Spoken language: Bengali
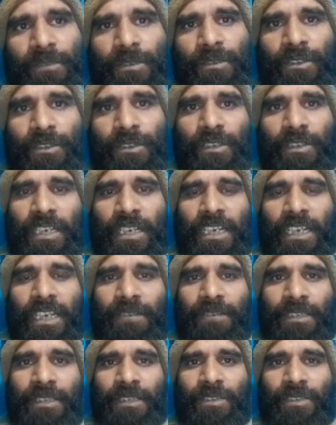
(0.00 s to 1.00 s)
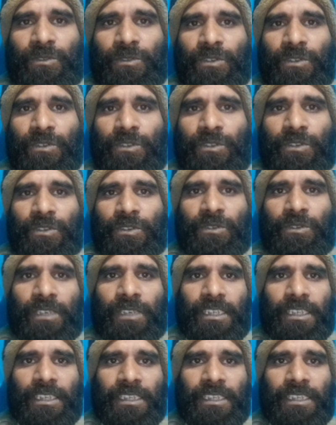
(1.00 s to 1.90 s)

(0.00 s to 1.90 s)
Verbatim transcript: পূরণ করে আগামী দুই দুই দুই